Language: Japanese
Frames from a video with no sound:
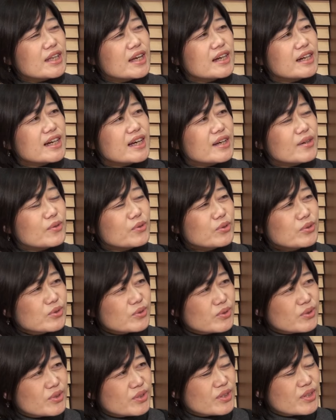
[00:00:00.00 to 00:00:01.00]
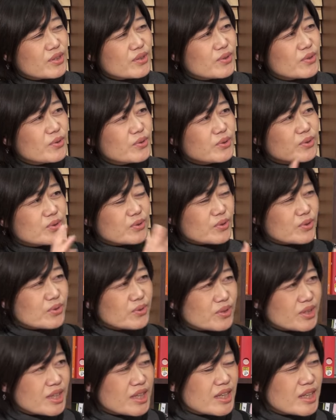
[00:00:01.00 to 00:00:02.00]
南海放送っていう放送
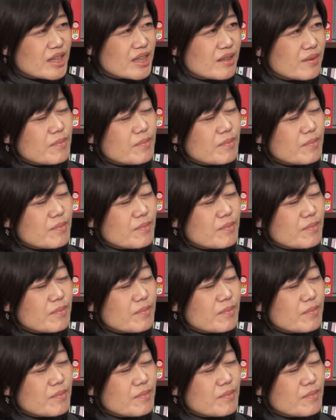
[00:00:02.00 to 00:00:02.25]
局に